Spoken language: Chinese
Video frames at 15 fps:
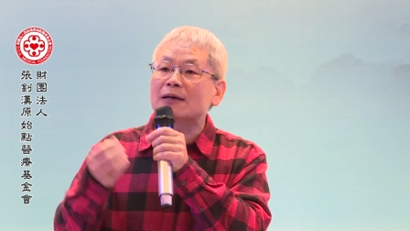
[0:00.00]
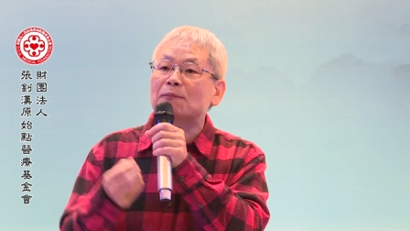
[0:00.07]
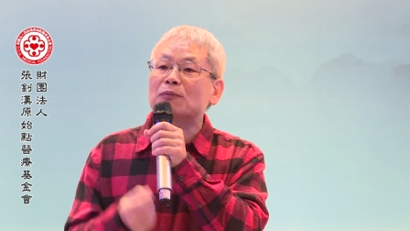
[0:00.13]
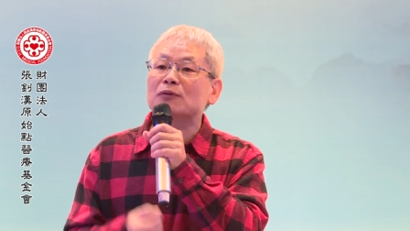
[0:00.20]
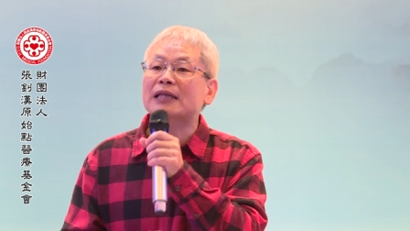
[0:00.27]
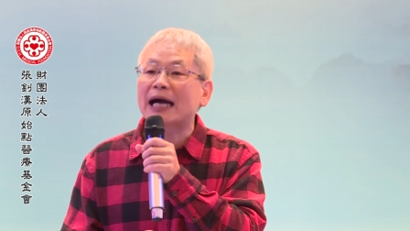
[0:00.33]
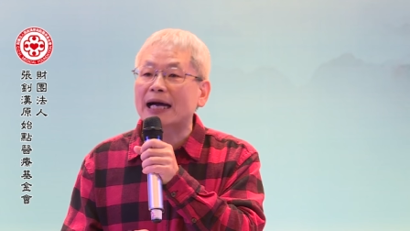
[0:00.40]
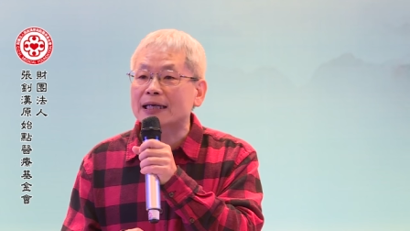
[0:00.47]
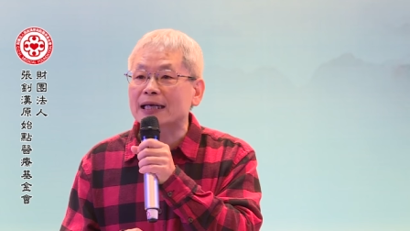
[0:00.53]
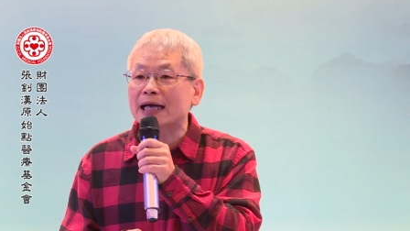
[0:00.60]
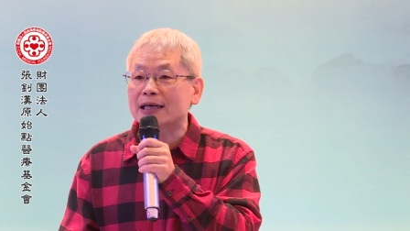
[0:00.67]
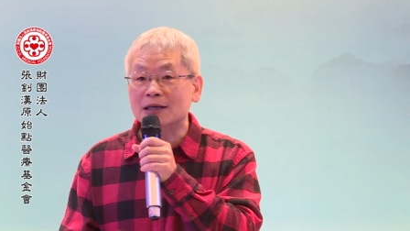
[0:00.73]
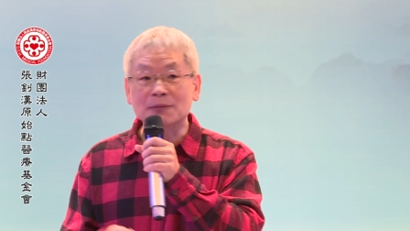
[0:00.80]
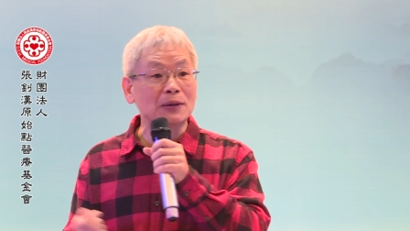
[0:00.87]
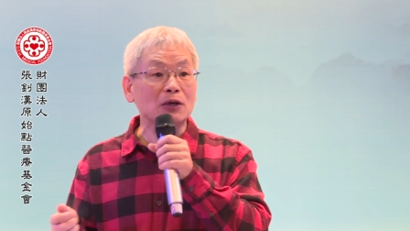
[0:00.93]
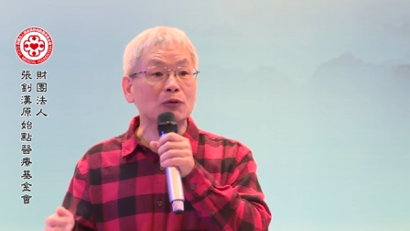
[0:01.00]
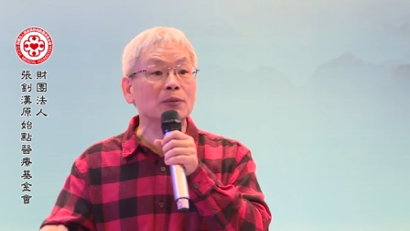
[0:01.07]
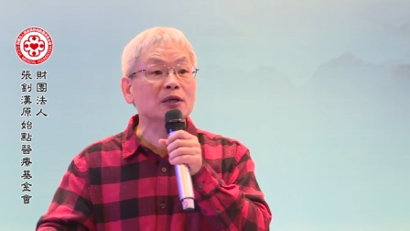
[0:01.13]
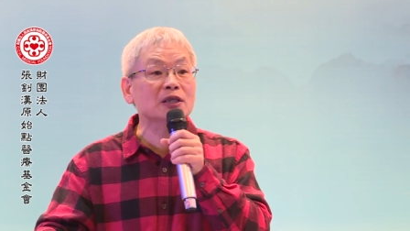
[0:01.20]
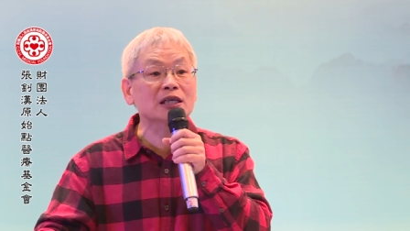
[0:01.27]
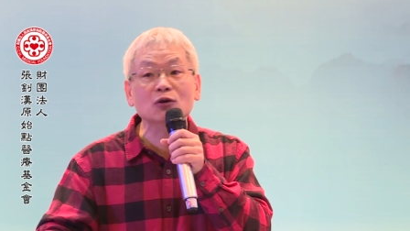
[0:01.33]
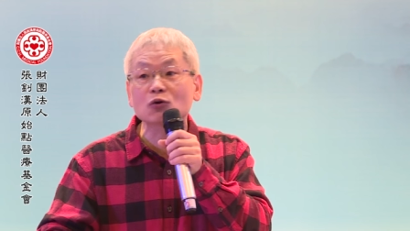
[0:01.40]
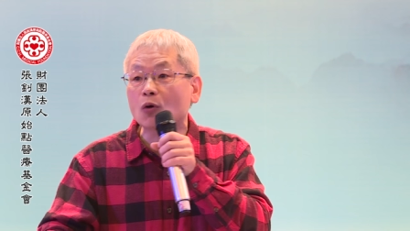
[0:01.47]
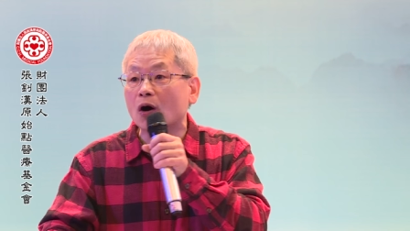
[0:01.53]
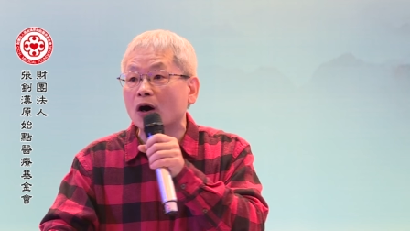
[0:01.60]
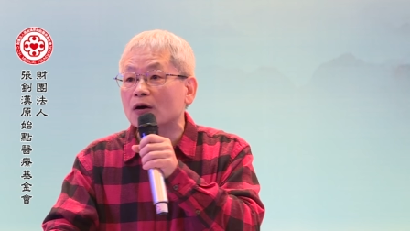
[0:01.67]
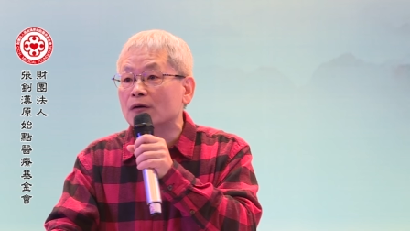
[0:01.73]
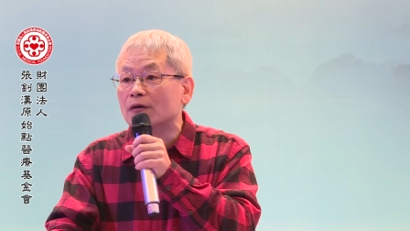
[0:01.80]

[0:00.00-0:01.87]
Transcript: 不大一样。你们有没有听过？